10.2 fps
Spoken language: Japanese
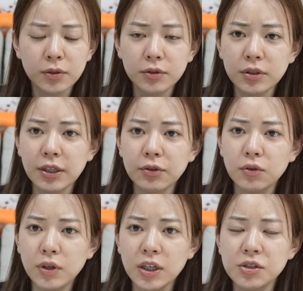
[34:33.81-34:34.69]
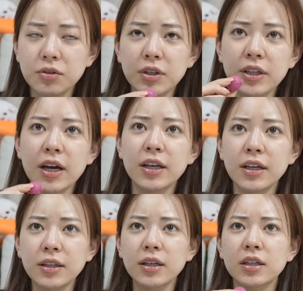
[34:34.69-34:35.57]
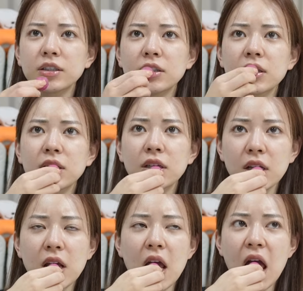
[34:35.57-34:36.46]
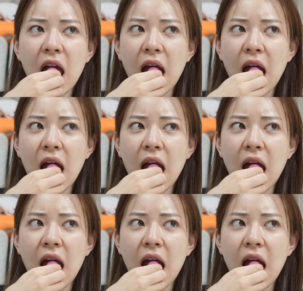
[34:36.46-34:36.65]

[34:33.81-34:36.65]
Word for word: 打ったとこがちょっと痛いなって感じになってきて